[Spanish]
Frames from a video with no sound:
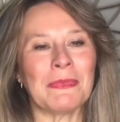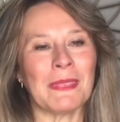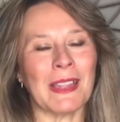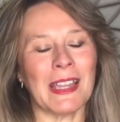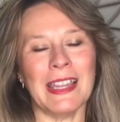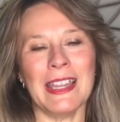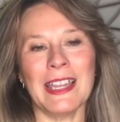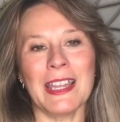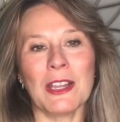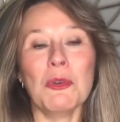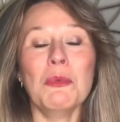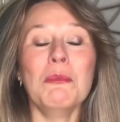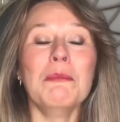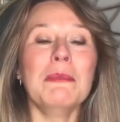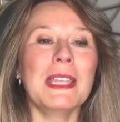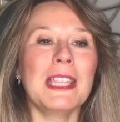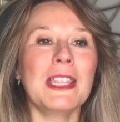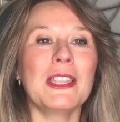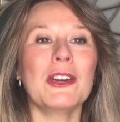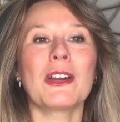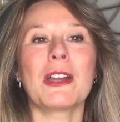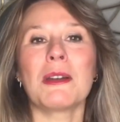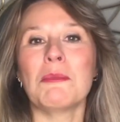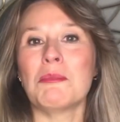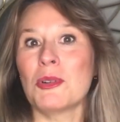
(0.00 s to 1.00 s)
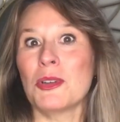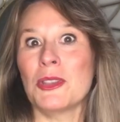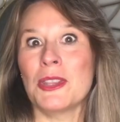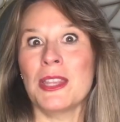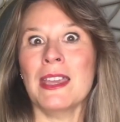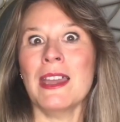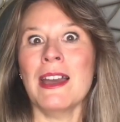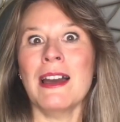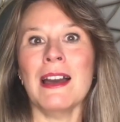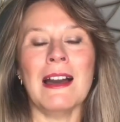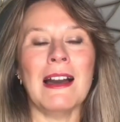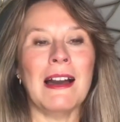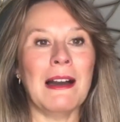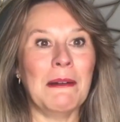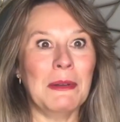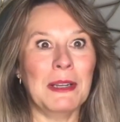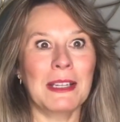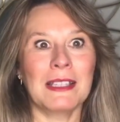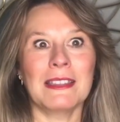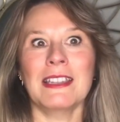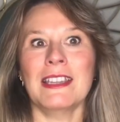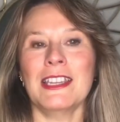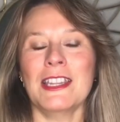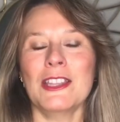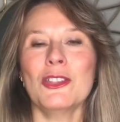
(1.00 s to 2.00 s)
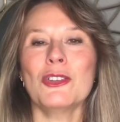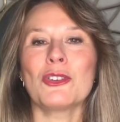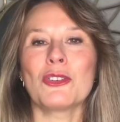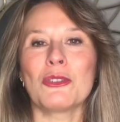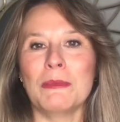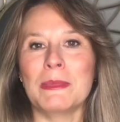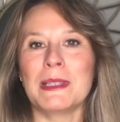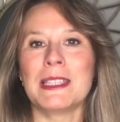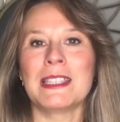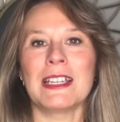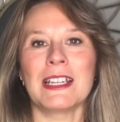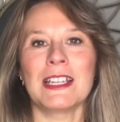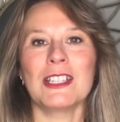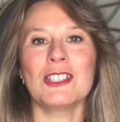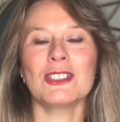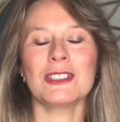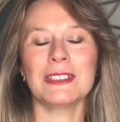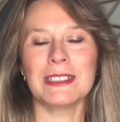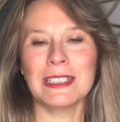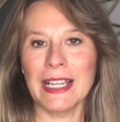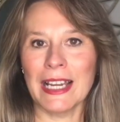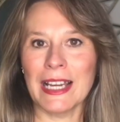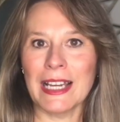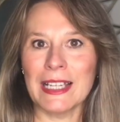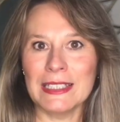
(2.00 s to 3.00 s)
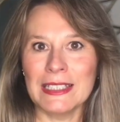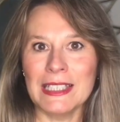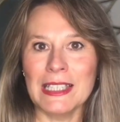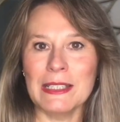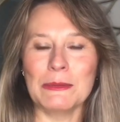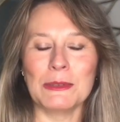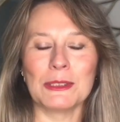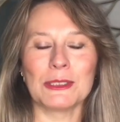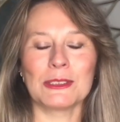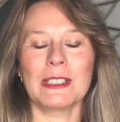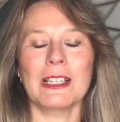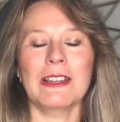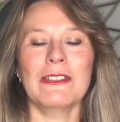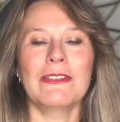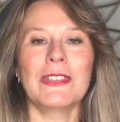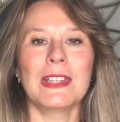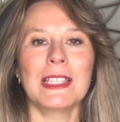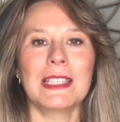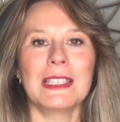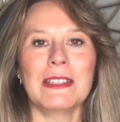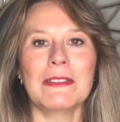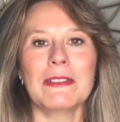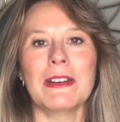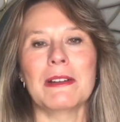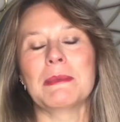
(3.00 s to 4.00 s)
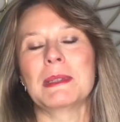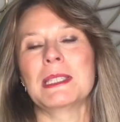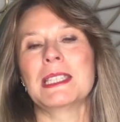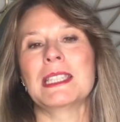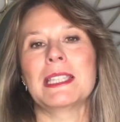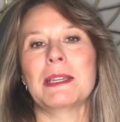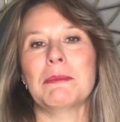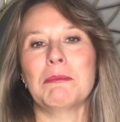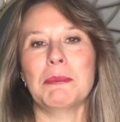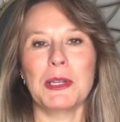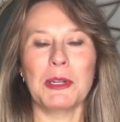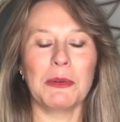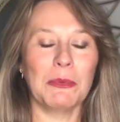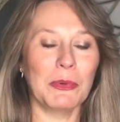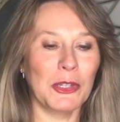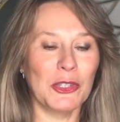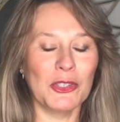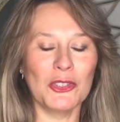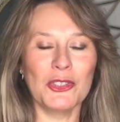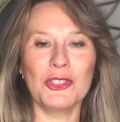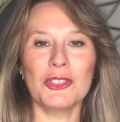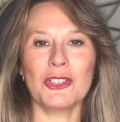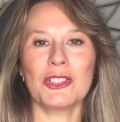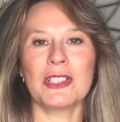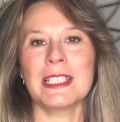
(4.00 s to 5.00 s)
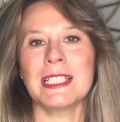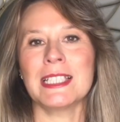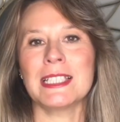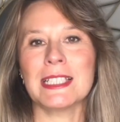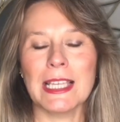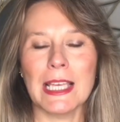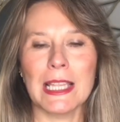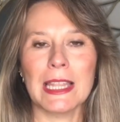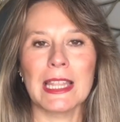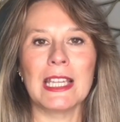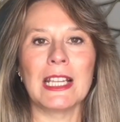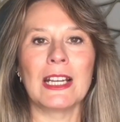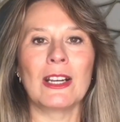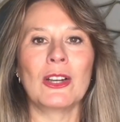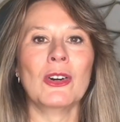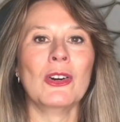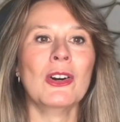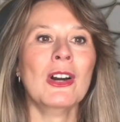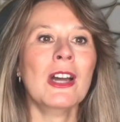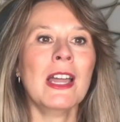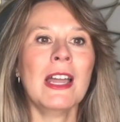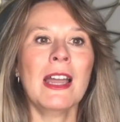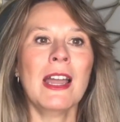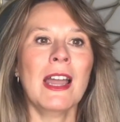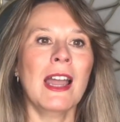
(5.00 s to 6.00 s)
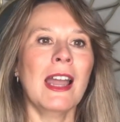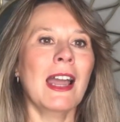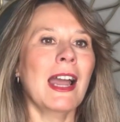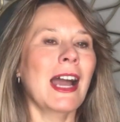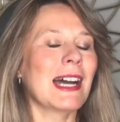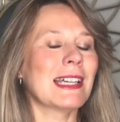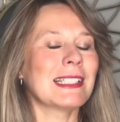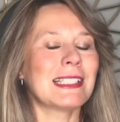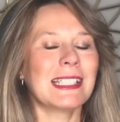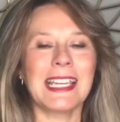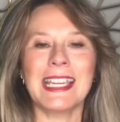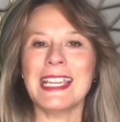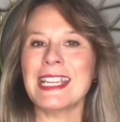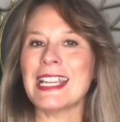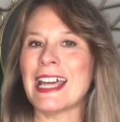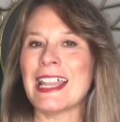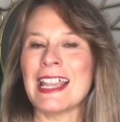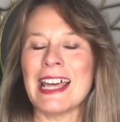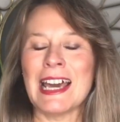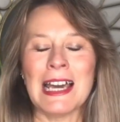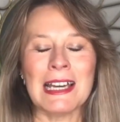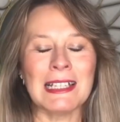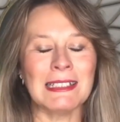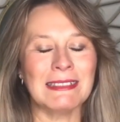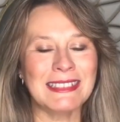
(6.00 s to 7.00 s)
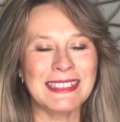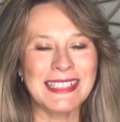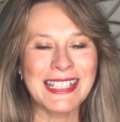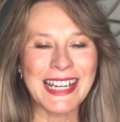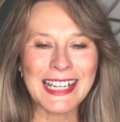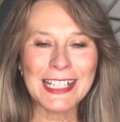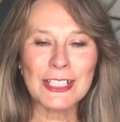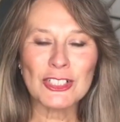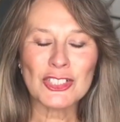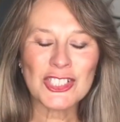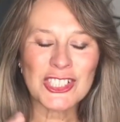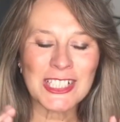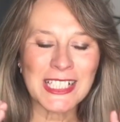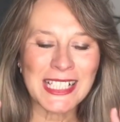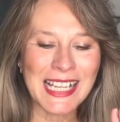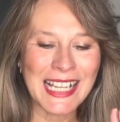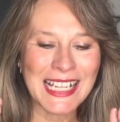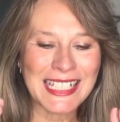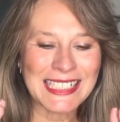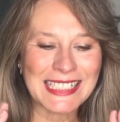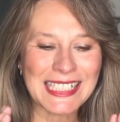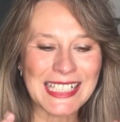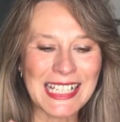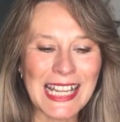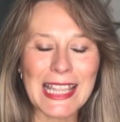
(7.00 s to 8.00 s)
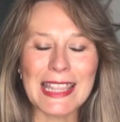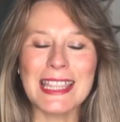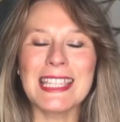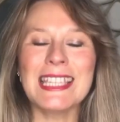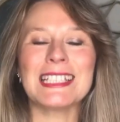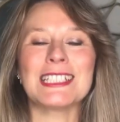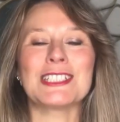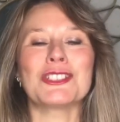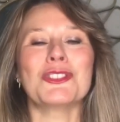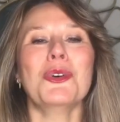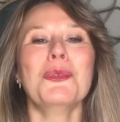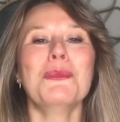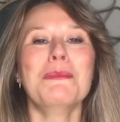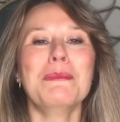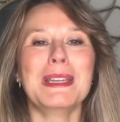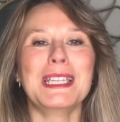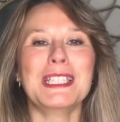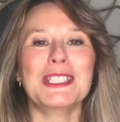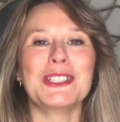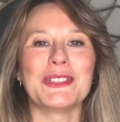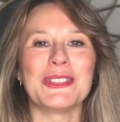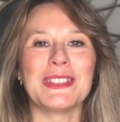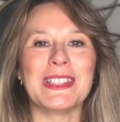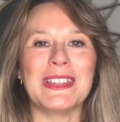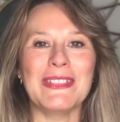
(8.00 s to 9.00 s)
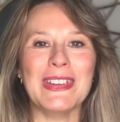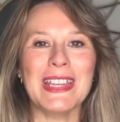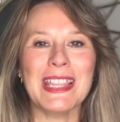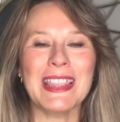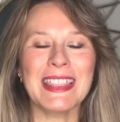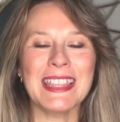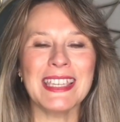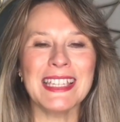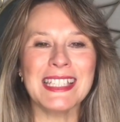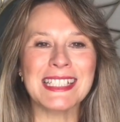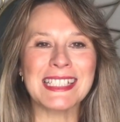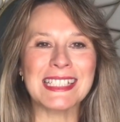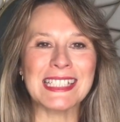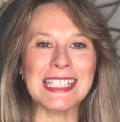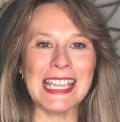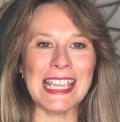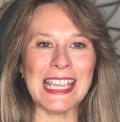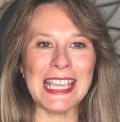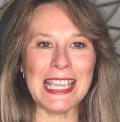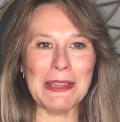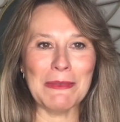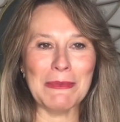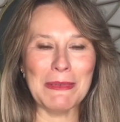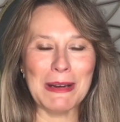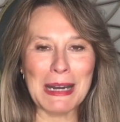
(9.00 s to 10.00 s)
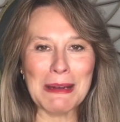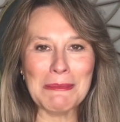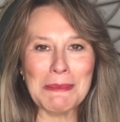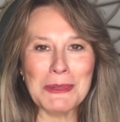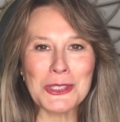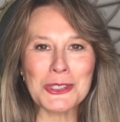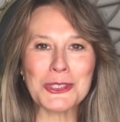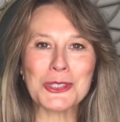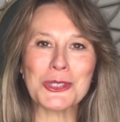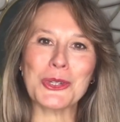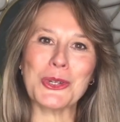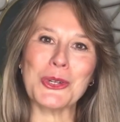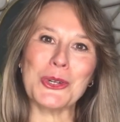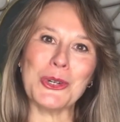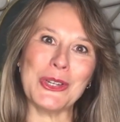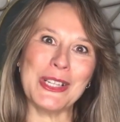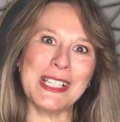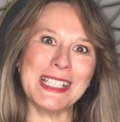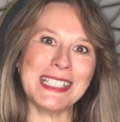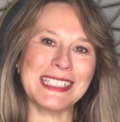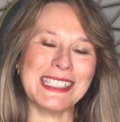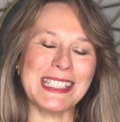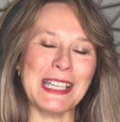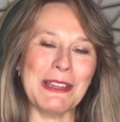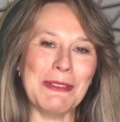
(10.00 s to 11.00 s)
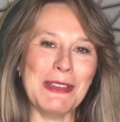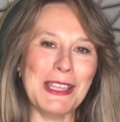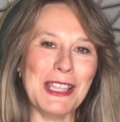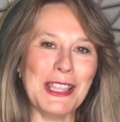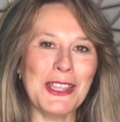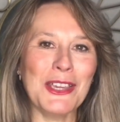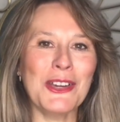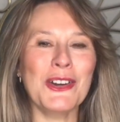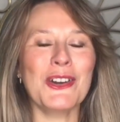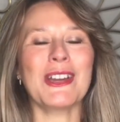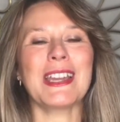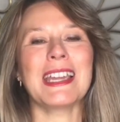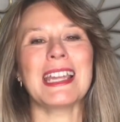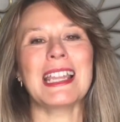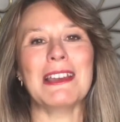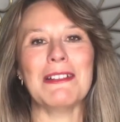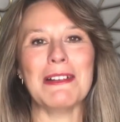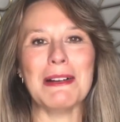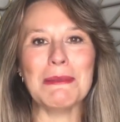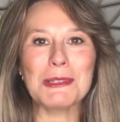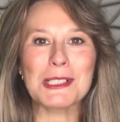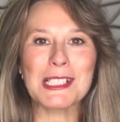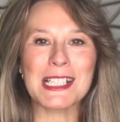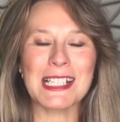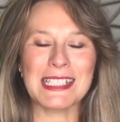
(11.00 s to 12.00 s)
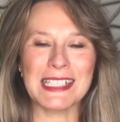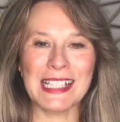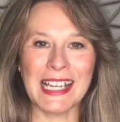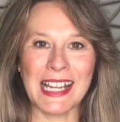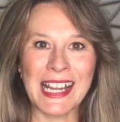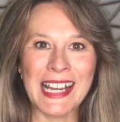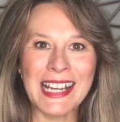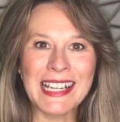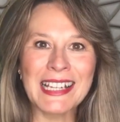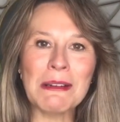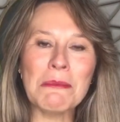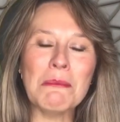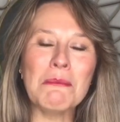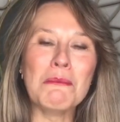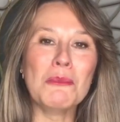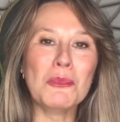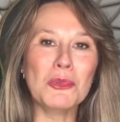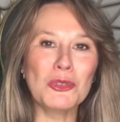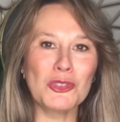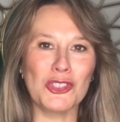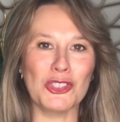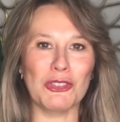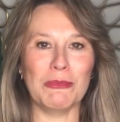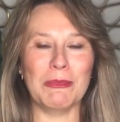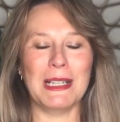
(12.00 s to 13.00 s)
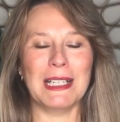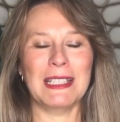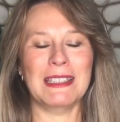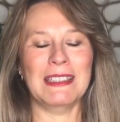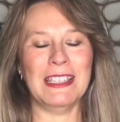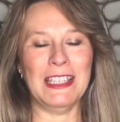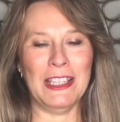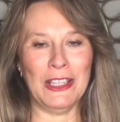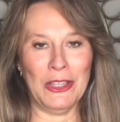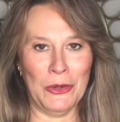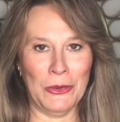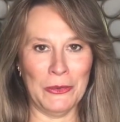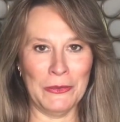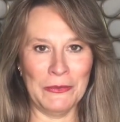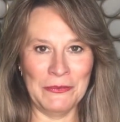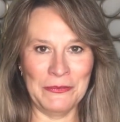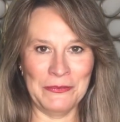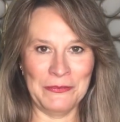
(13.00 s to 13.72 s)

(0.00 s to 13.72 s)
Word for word: en un vídeo que podía haber tenido comentarios negativos, efectivamente, pero bueno, yo quise hacerlo. Así que nada, daros las gracias un millón de veces y vamos con este vídeo que le vamos a sacar mucho partido.